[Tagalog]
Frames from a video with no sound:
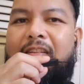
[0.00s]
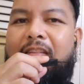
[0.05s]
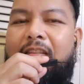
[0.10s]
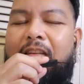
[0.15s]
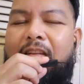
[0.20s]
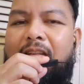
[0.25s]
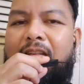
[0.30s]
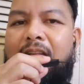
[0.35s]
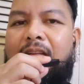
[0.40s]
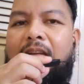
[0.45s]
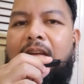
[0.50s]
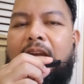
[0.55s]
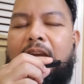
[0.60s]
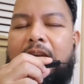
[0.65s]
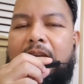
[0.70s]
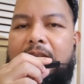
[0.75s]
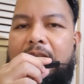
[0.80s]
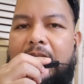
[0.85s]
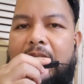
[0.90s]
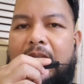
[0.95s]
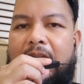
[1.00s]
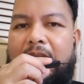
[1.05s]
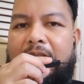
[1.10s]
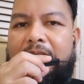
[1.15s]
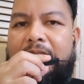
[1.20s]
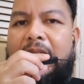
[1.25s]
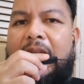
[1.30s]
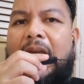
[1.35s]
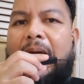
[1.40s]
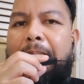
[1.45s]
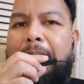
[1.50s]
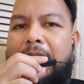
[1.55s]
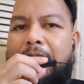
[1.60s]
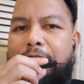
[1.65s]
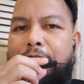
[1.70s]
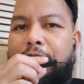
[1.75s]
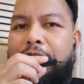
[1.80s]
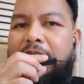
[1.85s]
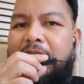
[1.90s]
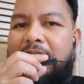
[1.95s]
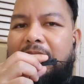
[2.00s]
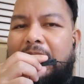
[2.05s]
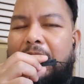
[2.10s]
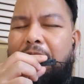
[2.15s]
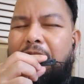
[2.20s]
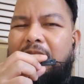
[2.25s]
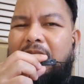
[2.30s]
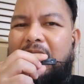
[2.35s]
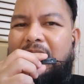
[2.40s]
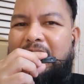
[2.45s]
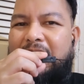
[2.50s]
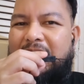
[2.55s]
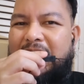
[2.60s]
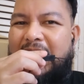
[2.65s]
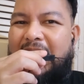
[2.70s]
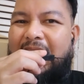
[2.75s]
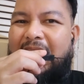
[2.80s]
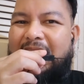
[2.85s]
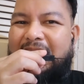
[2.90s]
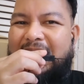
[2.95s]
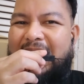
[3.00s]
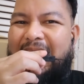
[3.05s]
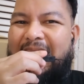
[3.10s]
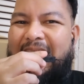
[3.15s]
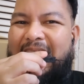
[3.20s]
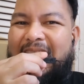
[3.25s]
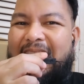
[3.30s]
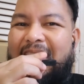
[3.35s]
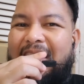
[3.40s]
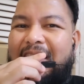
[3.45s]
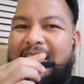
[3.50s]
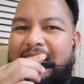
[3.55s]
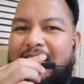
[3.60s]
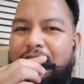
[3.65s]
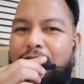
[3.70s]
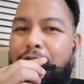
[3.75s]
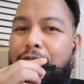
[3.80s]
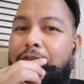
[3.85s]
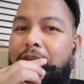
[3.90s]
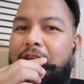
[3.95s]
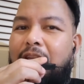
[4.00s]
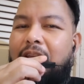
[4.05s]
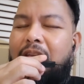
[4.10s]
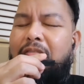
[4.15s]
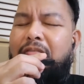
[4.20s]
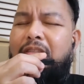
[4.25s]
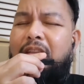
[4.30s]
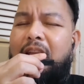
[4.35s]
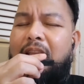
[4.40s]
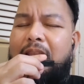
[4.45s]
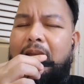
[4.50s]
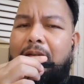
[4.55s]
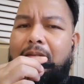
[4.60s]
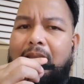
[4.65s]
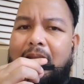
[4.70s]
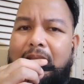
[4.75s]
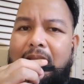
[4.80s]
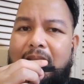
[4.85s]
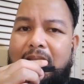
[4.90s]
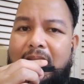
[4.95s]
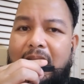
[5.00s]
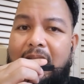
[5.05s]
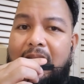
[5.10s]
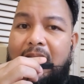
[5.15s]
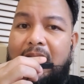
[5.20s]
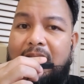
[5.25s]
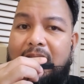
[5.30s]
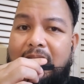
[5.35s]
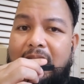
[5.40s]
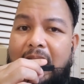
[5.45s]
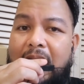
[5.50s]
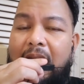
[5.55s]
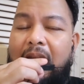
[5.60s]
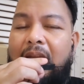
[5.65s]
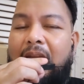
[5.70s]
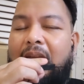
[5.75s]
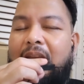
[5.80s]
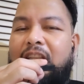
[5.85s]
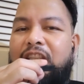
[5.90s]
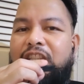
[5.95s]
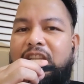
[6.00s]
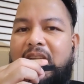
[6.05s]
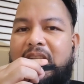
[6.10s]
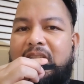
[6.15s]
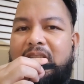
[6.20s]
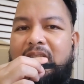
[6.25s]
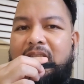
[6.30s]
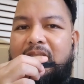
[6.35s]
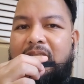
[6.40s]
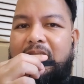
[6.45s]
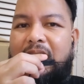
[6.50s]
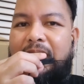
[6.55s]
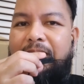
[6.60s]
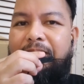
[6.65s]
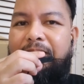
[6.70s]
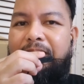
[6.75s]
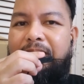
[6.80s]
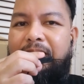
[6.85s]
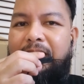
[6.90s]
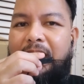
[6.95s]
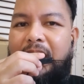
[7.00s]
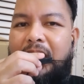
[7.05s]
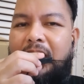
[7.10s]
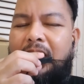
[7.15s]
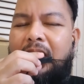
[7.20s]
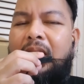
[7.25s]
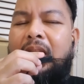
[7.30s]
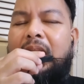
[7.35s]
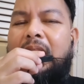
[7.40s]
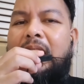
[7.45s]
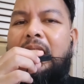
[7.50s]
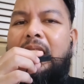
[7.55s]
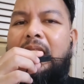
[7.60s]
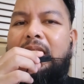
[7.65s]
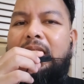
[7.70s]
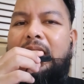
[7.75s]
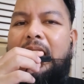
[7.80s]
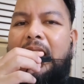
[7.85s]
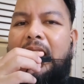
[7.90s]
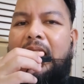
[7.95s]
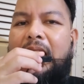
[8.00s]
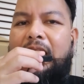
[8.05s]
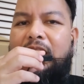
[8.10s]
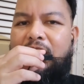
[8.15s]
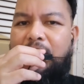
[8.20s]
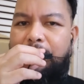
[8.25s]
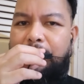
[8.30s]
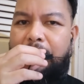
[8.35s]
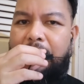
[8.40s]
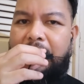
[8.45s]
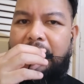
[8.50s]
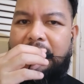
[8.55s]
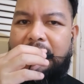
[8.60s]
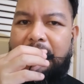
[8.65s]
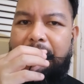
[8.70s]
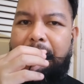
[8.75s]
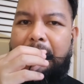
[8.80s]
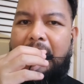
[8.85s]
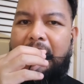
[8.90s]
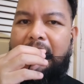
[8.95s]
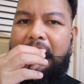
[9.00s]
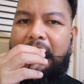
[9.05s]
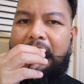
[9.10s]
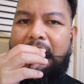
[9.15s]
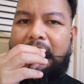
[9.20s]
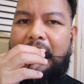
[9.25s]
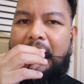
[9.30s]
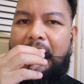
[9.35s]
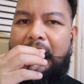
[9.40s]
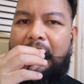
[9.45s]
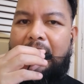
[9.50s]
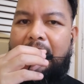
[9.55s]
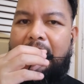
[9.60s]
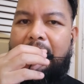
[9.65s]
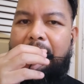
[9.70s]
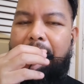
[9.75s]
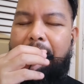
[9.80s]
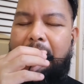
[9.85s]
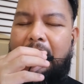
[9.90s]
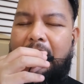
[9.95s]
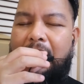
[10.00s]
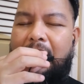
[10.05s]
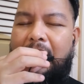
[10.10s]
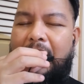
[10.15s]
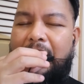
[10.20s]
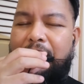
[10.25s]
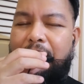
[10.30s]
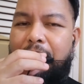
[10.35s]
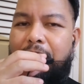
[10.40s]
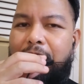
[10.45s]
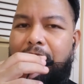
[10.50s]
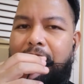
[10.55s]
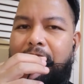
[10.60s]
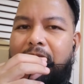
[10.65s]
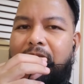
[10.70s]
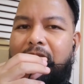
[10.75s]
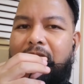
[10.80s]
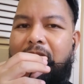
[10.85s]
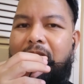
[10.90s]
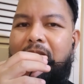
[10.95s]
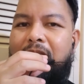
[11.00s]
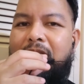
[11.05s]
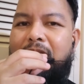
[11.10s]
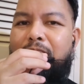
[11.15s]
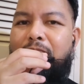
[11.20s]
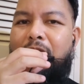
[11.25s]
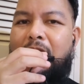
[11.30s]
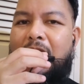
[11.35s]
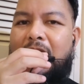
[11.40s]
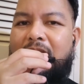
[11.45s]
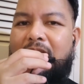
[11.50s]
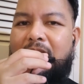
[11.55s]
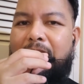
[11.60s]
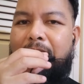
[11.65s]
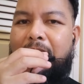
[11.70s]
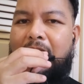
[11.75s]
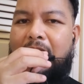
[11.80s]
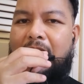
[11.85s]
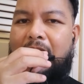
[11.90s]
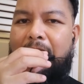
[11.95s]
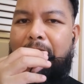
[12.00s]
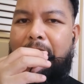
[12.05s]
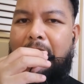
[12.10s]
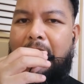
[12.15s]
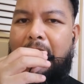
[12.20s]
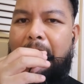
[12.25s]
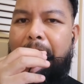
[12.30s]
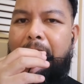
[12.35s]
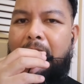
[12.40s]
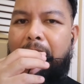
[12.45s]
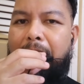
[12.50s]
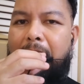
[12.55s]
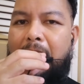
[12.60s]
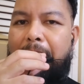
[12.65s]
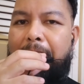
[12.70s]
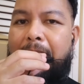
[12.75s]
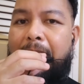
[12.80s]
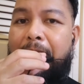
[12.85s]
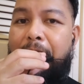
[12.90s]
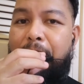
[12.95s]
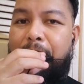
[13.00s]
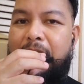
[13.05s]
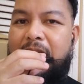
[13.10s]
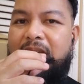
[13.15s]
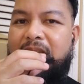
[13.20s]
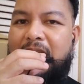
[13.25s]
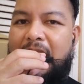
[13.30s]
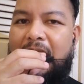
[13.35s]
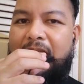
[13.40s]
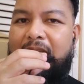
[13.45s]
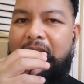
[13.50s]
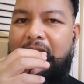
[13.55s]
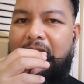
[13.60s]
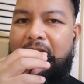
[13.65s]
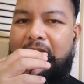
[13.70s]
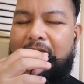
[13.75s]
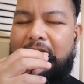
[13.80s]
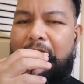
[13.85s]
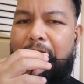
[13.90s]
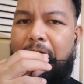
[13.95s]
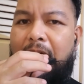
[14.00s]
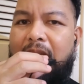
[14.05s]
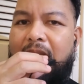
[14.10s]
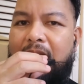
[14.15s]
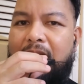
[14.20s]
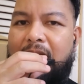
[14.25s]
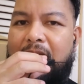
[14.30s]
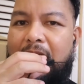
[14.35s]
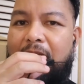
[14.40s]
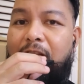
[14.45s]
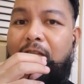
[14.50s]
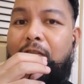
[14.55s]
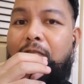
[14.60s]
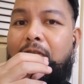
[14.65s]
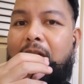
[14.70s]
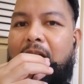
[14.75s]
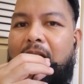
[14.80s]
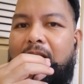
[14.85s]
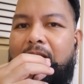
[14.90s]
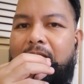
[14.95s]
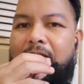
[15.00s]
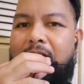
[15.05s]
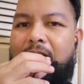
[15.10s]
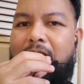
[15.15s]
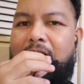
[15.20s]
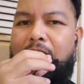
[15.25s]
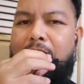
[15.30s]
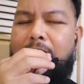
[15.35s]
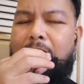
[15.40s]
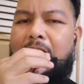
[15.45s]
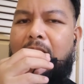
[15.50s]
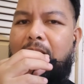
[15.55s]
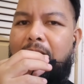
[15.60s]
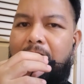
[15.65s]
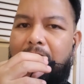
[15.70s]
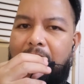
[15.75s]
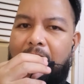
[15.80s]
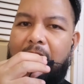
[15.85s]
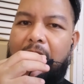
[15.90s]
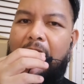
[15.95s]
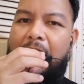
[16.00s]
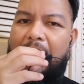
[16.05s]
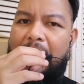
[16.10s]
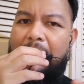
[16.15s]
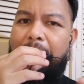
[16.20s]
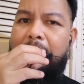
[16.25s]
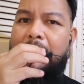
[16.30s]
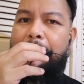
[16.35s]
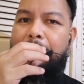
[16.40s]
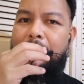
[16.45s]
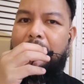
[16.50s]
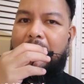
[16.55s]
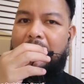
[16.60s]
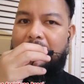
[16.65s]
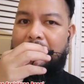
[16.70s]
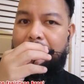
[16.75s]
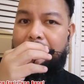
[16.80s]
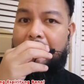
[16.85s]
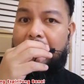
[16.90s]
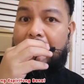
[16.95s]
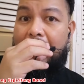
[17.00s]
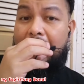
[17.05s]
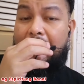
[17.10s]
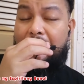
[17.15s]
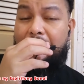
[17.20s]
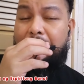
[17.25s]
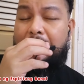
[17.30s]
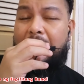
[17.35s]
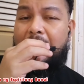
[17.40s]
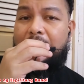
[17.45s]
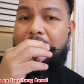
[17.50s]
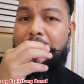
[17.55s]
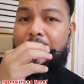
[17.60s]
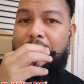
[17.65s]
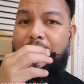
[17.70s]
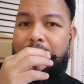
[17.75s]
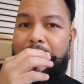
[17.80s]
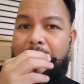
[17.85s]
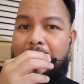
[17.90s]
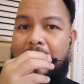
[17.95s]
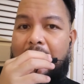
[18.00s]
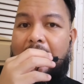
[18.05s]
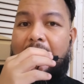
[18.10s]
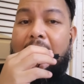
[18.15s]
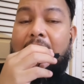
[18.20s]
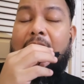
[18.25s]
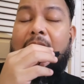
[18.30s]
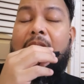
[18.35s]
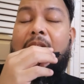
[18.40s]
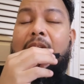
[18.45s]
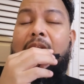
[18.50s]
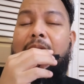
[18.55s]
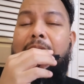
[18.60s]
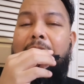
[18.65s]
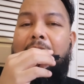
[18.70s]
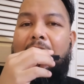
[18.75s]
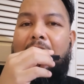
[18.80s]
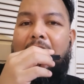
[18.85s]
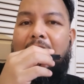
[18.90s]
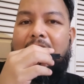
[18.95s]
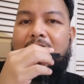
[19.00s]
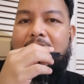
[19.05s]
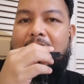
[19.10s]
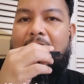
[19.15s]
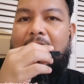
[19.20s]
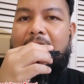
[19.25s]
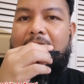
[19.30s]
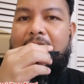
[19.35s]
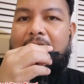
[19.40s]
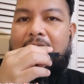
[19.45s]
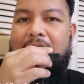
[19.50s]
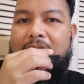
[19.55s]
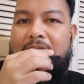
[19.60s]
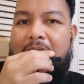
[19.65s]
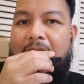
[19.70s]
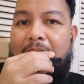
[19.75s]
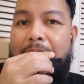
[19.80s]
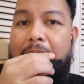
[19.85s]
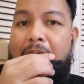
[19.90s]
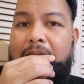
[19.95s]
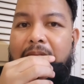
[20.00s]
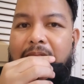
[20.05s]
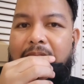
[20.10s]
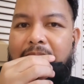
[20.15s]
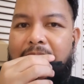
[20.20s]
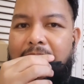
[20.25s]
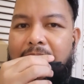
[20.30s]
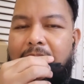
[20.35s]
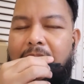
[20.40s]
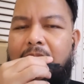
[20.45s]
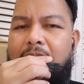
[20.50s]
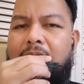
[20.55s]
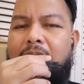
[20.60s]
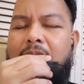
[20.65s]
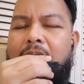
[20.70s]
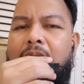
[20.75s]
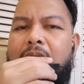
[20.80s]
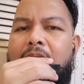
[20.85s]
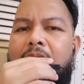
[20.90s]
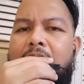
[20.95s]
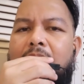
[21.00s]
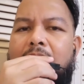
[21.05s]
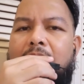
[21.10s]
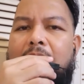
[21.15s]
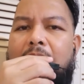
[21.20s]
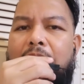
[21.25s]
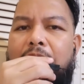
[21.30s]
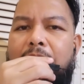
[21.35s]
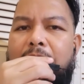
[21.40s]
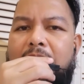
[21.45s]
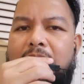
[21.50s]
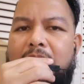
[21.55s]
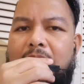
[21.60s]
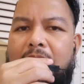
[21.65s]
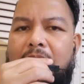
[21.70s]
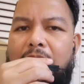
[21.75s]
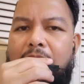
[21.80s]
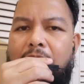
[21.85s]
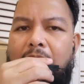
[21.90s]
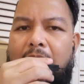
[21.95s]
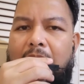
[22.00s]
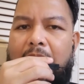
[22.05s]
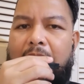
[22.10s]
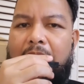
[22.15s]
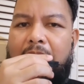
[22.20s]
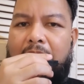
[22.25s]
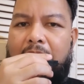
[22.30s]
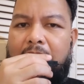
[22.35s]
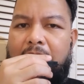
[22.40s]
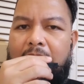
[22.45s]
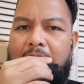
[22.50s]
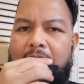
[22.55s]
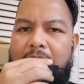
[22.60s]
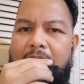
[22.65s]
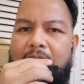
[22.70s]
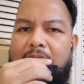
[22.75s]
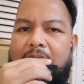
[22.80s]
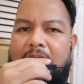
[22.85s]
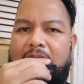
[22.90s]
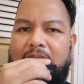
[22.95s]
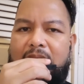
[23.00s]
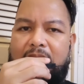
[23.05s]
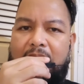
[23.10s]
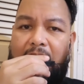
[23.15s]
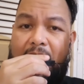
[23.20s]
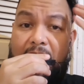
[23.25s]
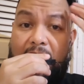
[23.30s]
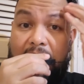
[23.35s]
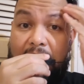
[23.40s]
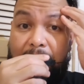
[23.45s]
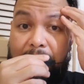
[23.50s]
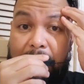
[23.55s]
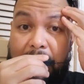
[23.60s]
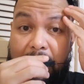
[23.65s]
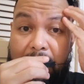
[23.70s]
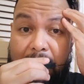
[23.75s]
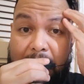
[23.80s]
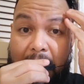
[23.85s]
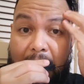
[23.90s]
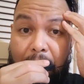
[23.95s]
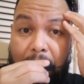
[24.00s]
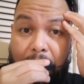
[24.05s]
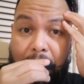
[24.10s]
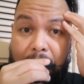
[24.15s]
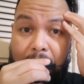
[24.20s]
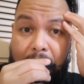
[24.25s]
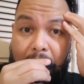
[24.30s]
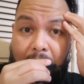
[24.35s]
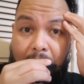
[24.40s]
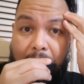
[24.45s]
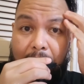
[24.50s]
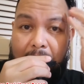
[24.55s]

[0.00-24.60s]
No? Uh, hindi lamang ito yung tinatawag natin sa Ingles na cleanliness, kundi yung tinatawag natin sa Ingles na chastity. No? Na ito po ay isang bagay na paglayo no mula sa mga makapagpaparumi sa ating katawan at kaluluwa. Yung bang alam na po natin marahil yung mga yon, yung mga mga kasalanan sa laman, no? Na kung minsan ito ay nasa isip ng tao, no?